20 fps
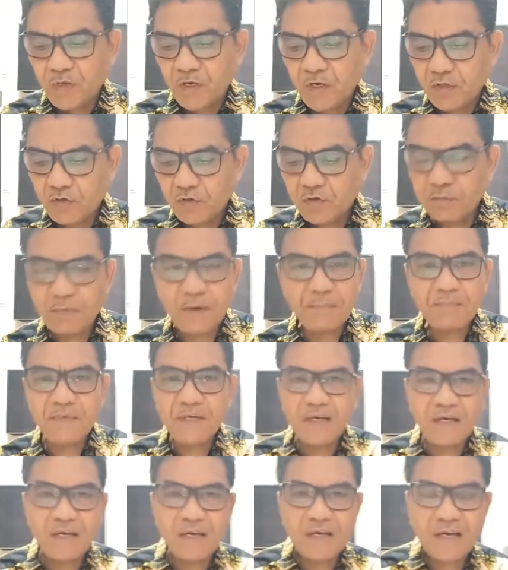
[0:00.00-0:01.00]
Itu
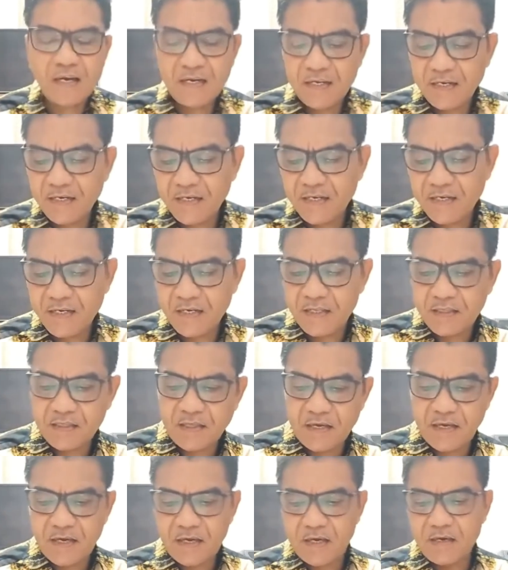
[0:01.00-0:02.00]
sebabnya kali ini
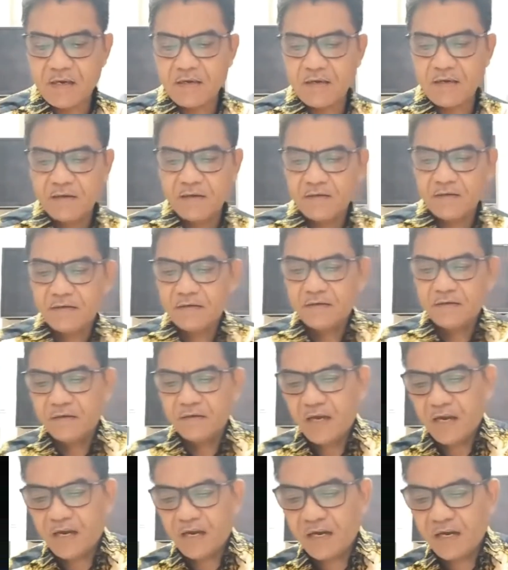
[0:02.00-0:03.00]
kita
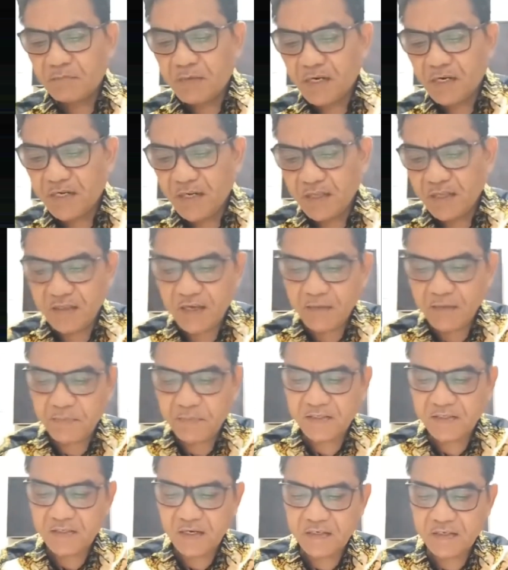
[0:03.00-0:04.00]
akan melihat apa
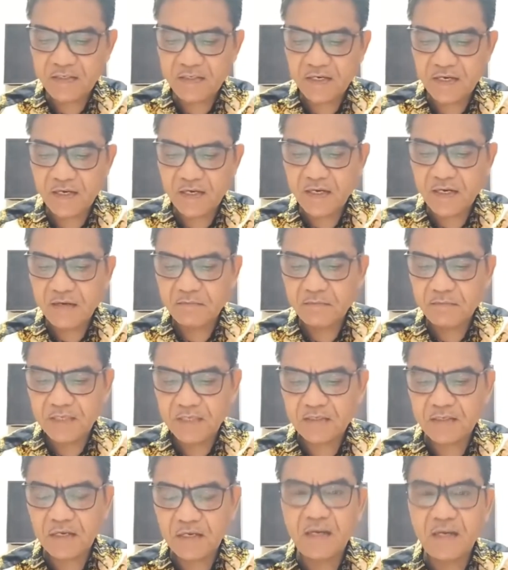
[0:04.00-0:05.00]
saja
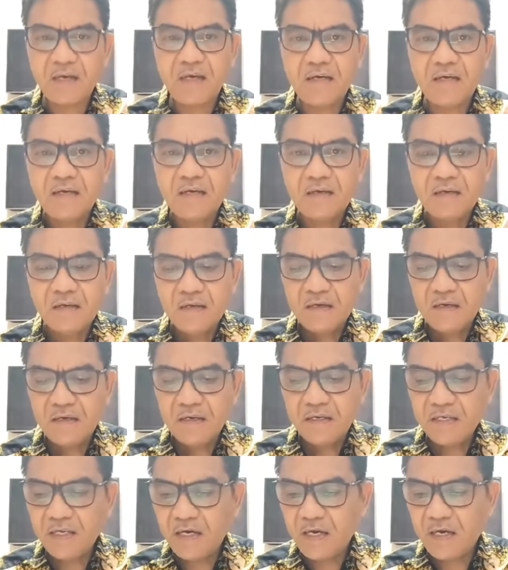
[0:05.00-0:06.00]
masalah
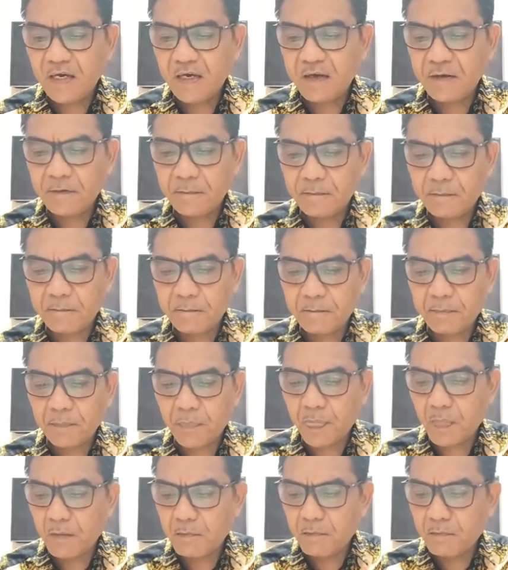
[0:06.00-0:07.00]
yang
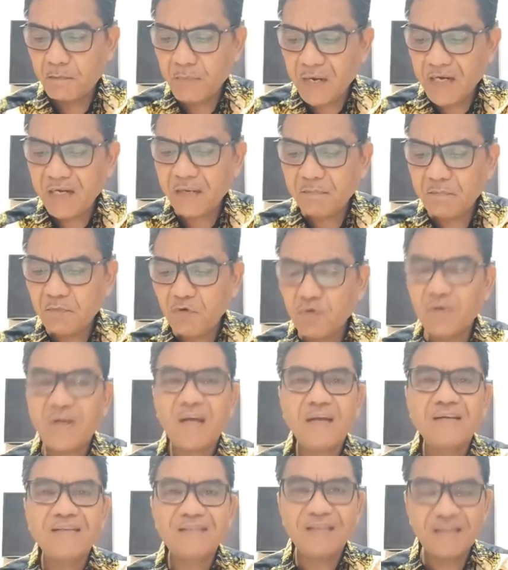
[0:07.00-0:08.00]

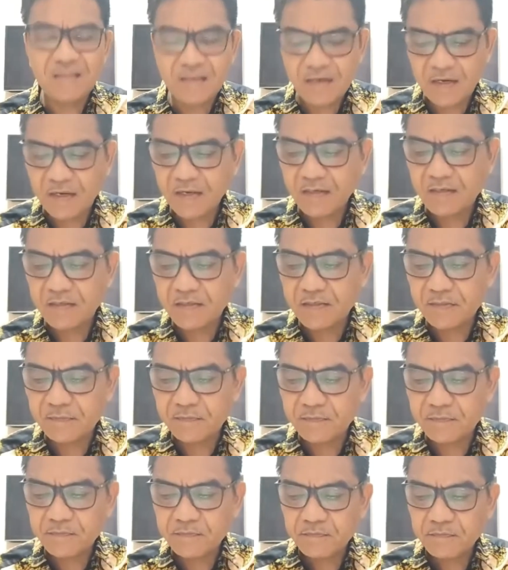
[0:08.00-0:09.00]
menimbulkan stres
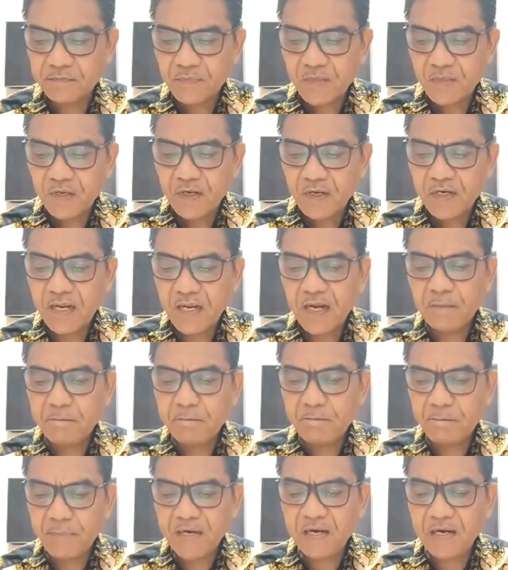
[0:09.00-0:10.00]

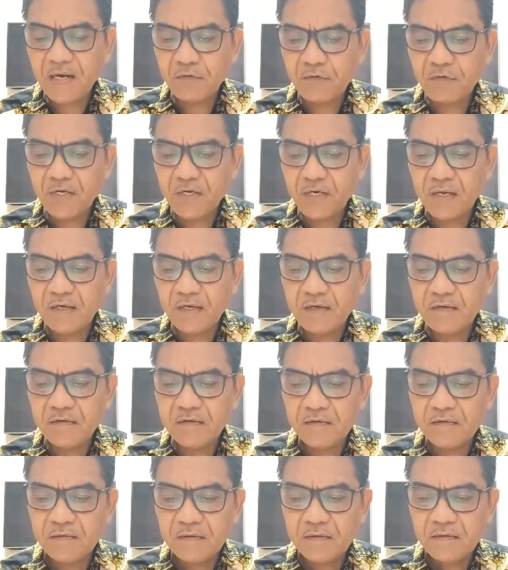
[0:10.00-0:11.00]
dalam perkawinan
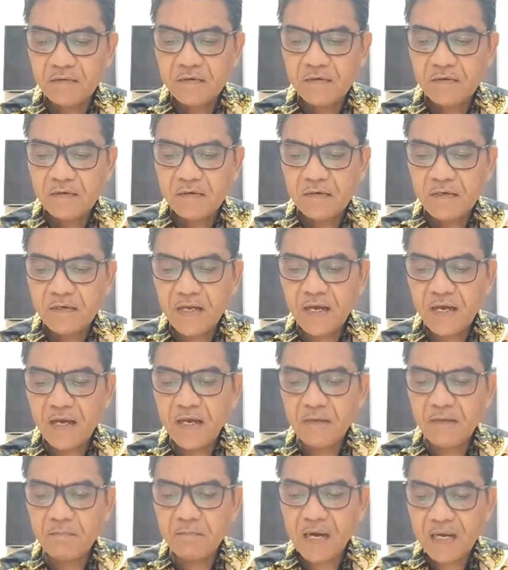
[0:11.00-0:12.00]

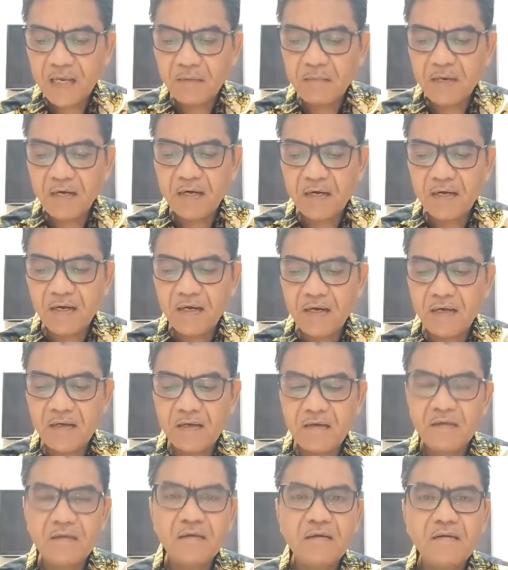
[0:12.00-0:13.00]
dan bagaimana
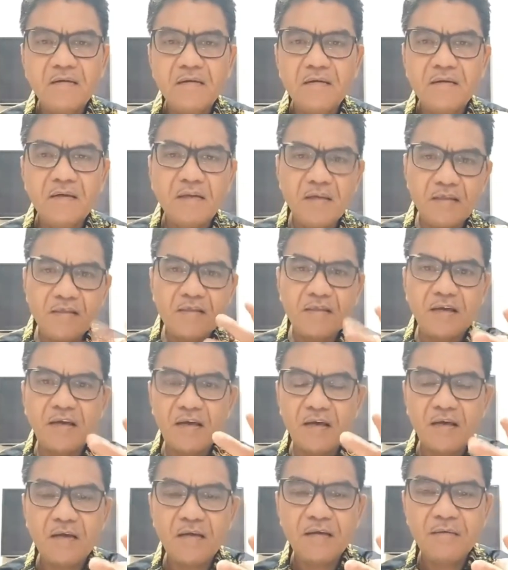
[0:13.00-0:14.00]

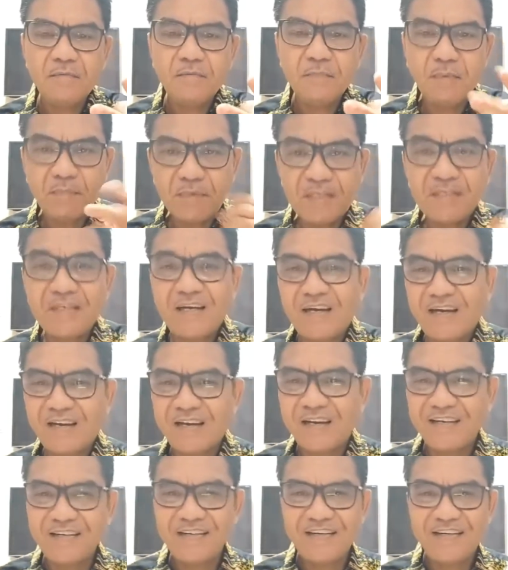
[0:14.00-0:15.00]
kita
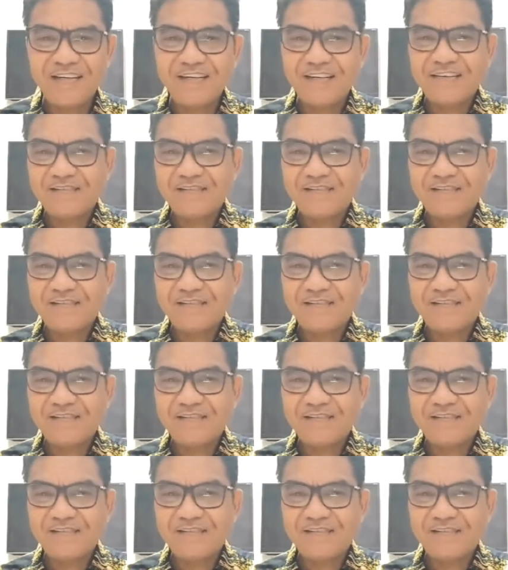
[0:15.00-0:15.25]
memecahkannya.